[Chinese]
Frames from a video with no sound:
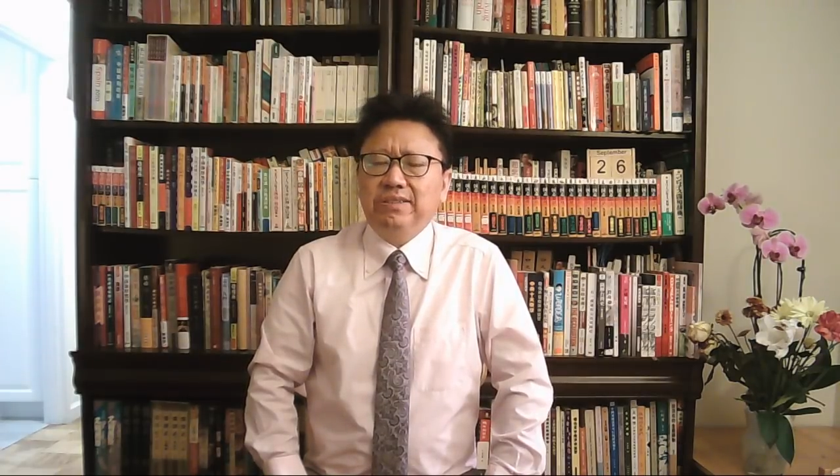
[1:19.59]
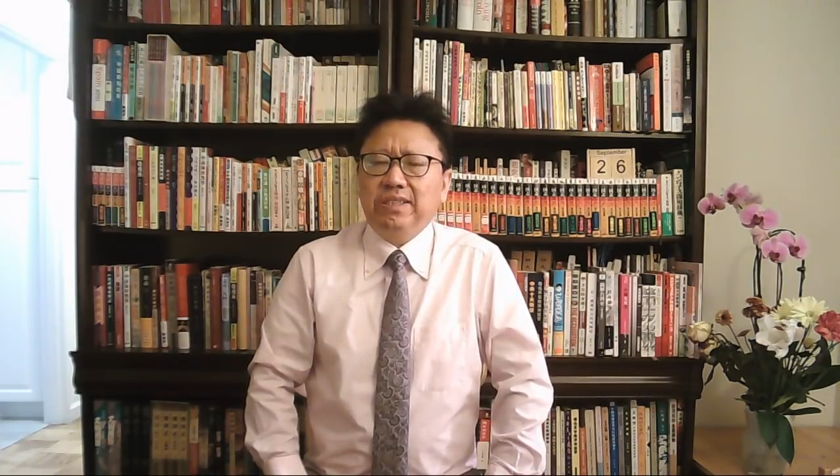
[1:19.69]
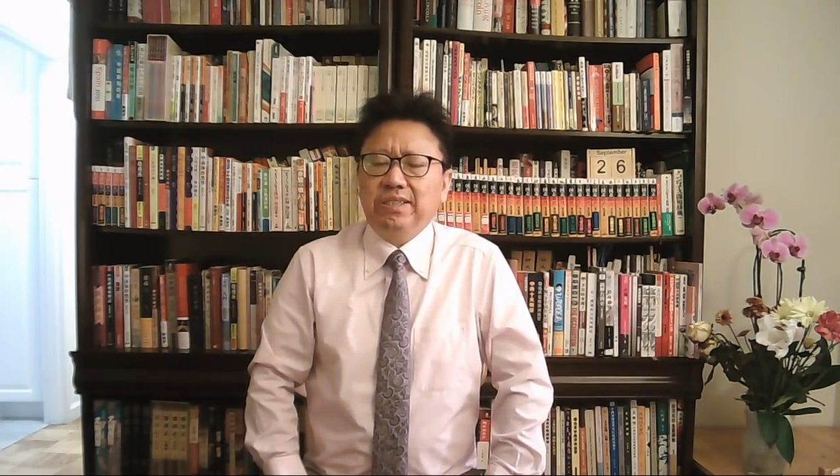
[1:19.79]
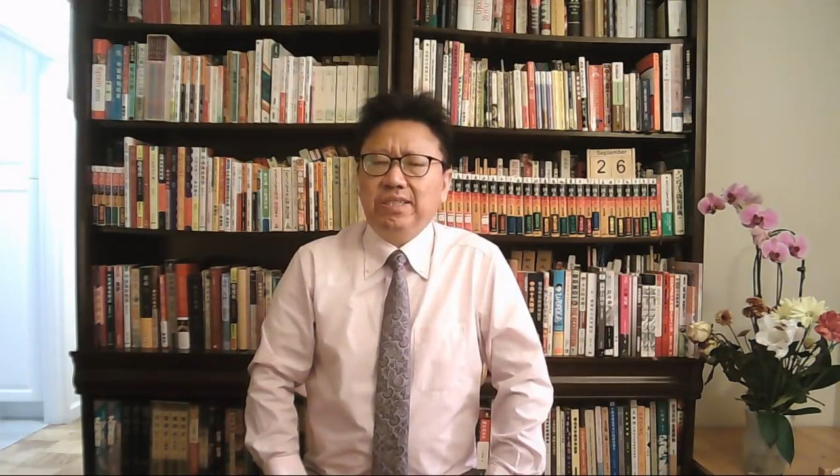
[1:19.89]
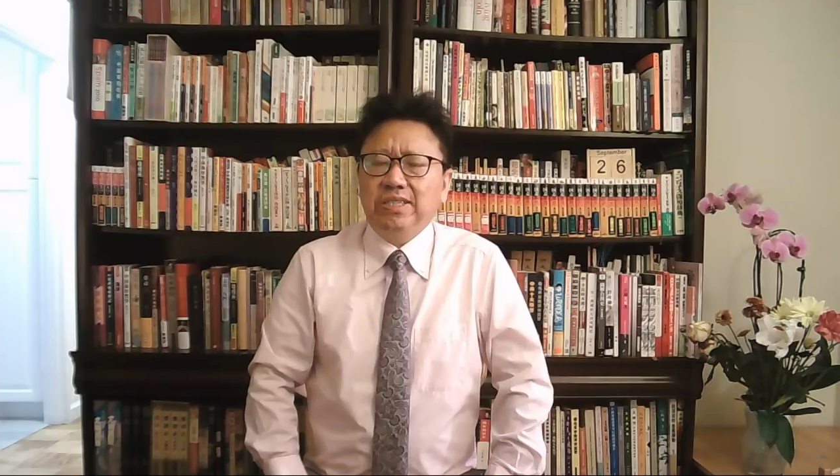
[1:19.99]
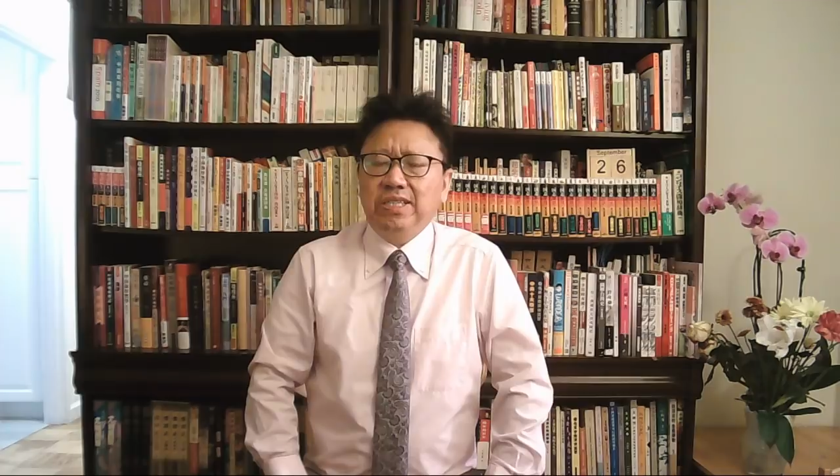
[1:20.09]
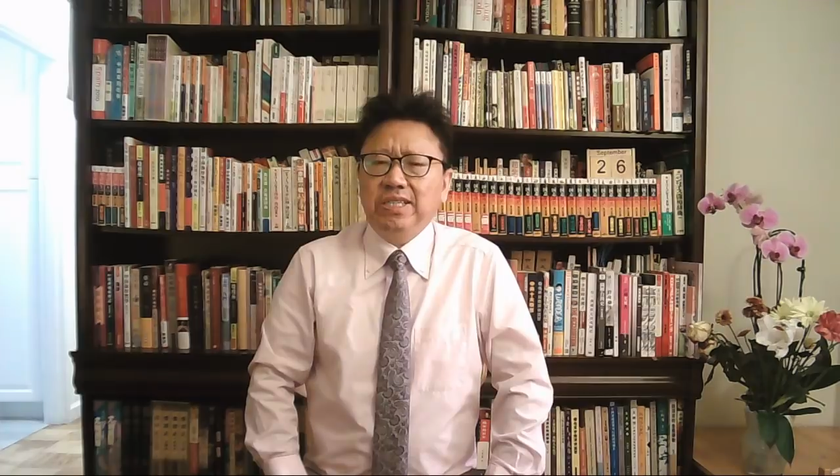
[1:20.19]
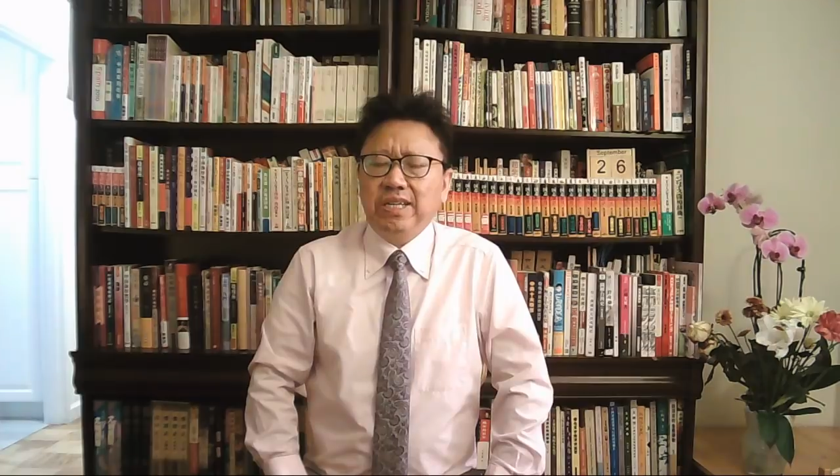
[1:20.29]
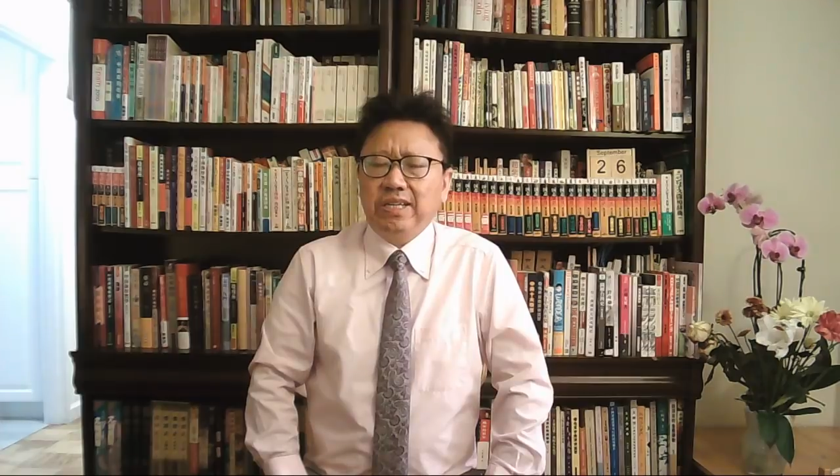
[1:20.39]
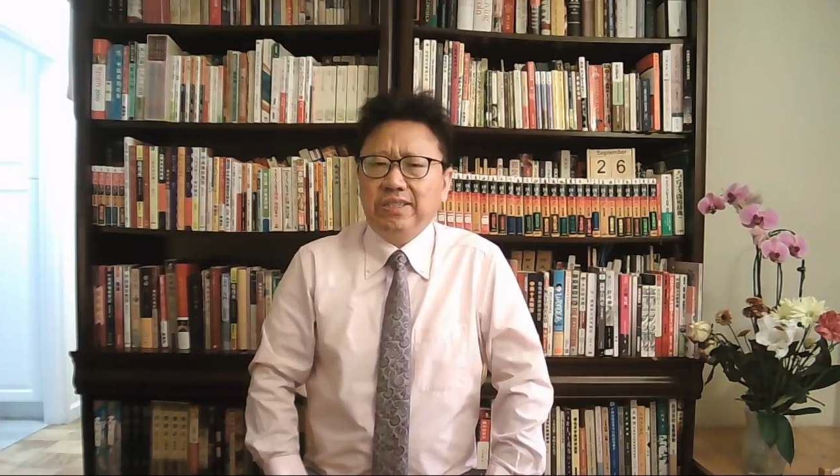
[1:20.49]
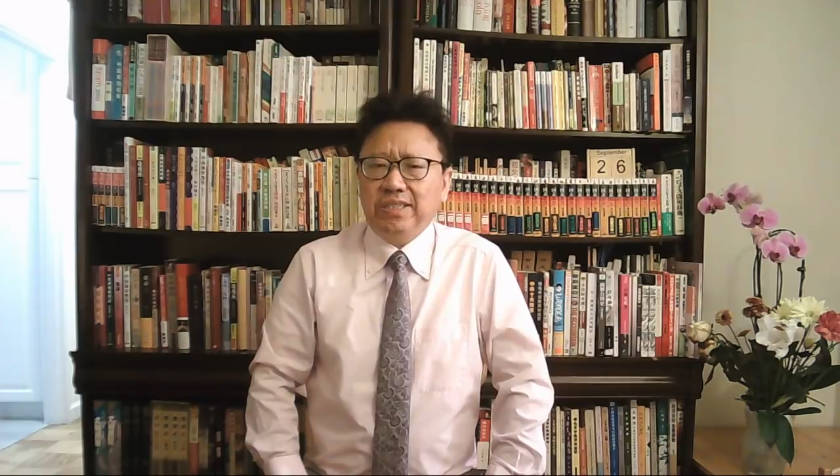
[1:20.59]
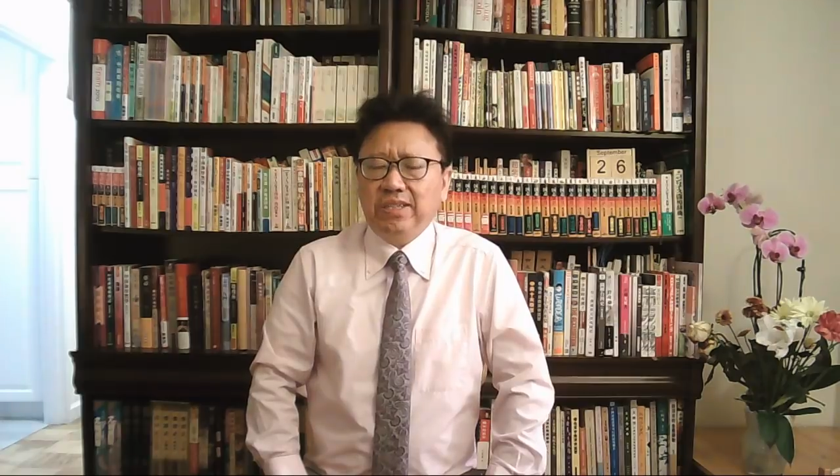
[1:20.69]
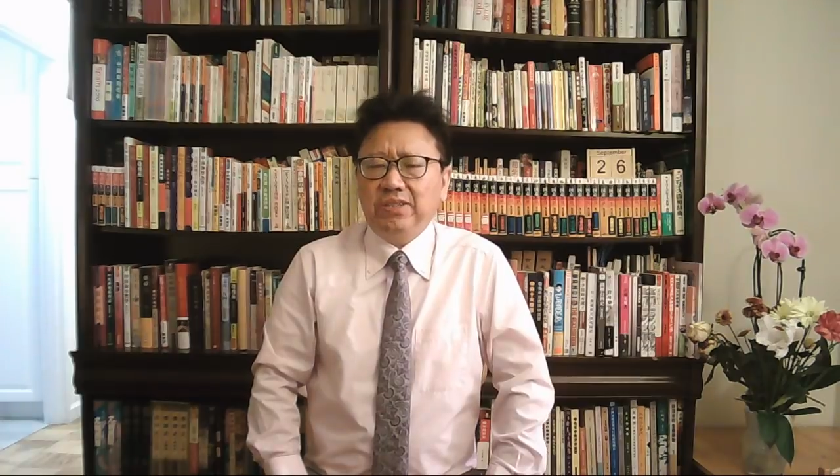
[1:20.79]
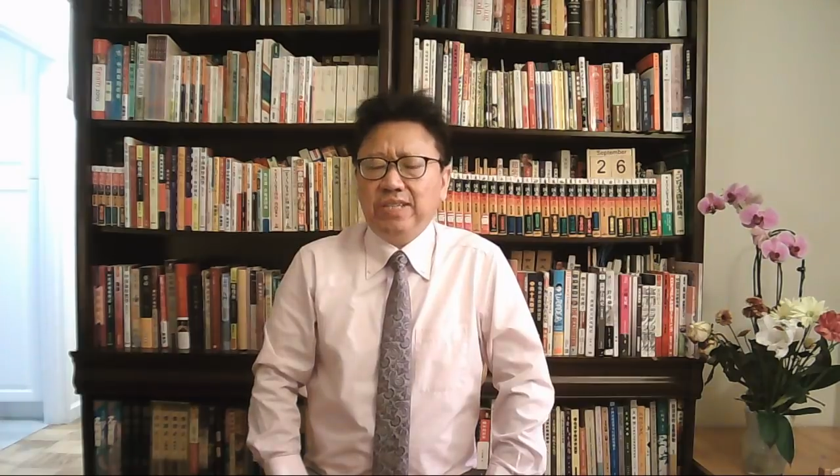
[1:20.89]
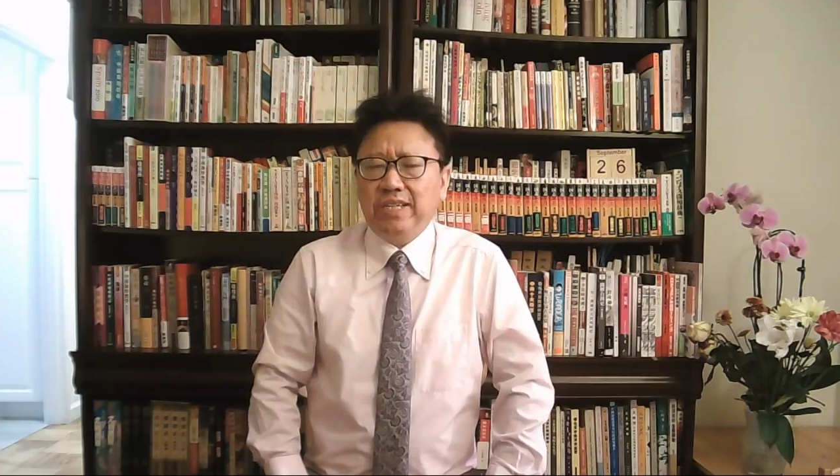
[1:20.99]
这个行经香港停
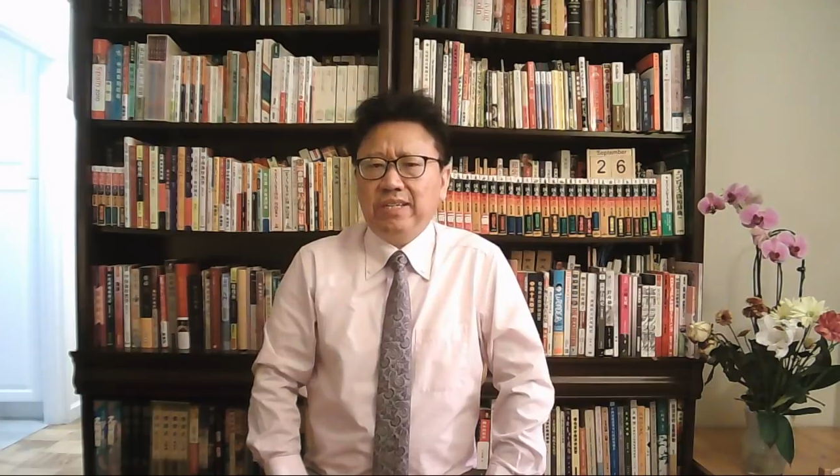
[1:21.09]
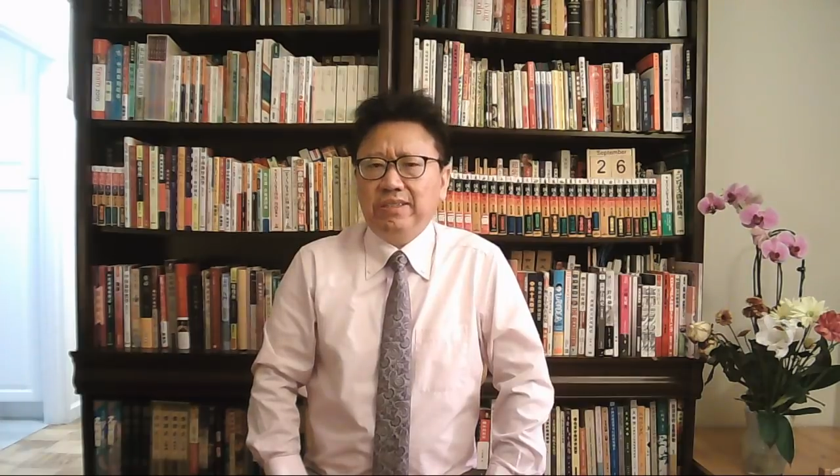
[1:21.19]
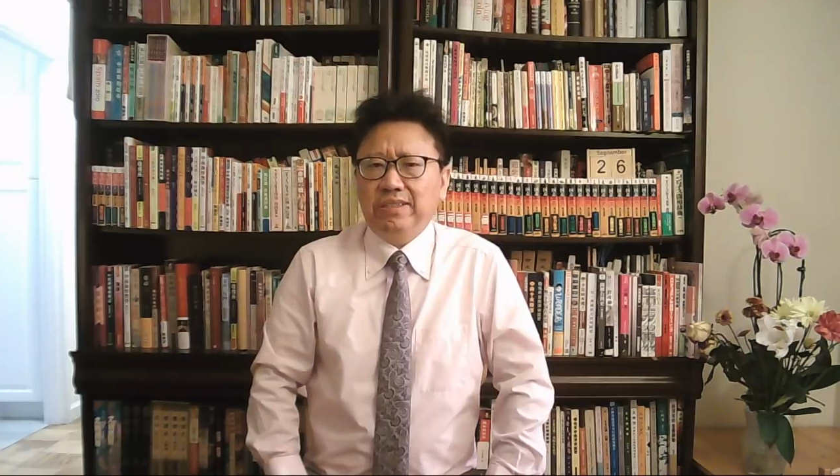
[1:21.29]
靠香港，